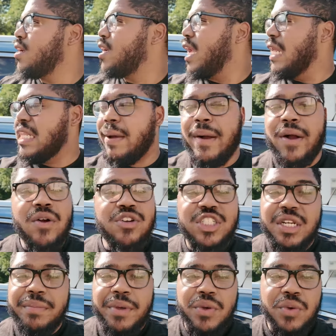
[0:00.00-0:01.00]
que estaba con
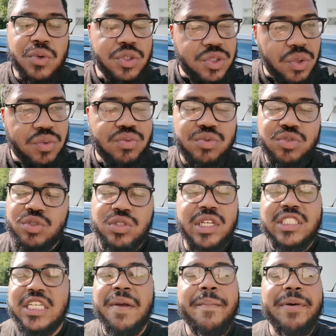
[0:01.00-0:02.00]
Jimmy Uso.
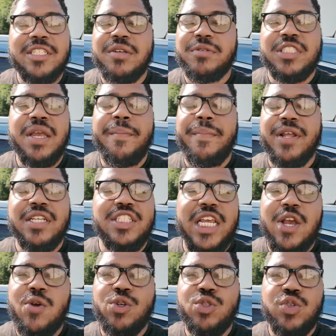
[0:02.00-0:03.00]
siempre, siempre
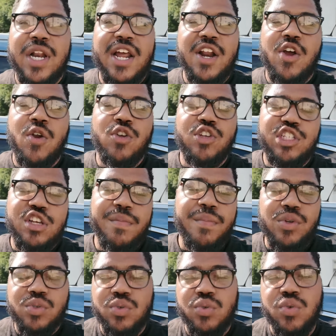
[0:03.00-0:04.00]
Uso era reconocido
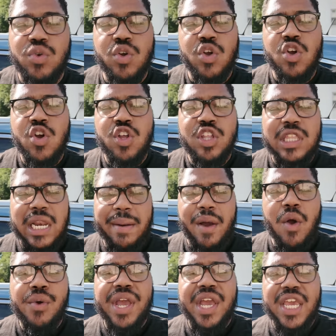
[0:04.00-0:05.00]
por su
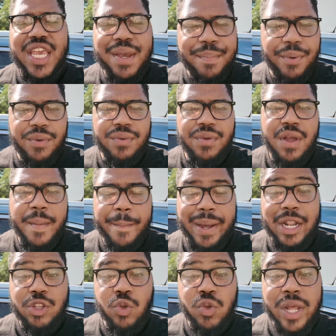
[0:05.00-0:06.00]
trabajo en equipo
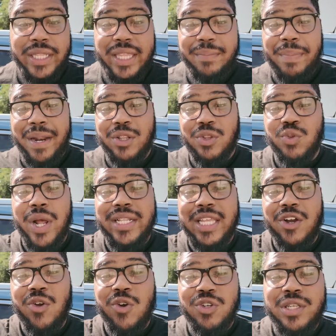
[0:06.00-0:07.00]
para tú,
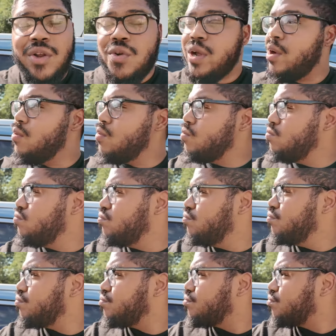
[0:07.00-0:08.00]
darte a conocer en,
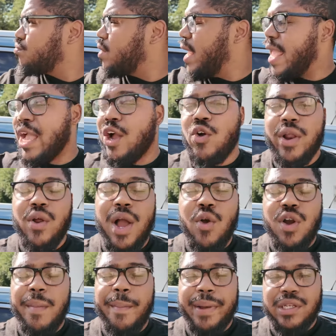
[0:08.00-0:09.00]
un, en, una
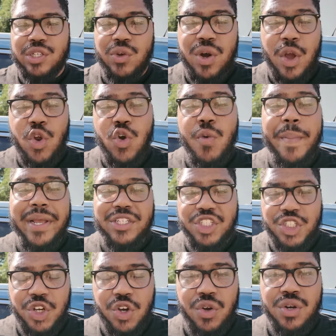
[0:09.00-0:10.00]

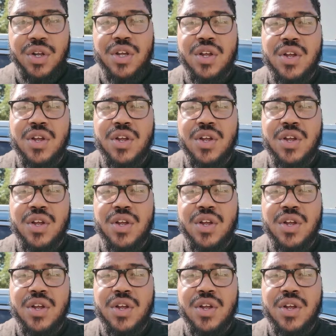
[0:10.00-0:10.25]
agrupación,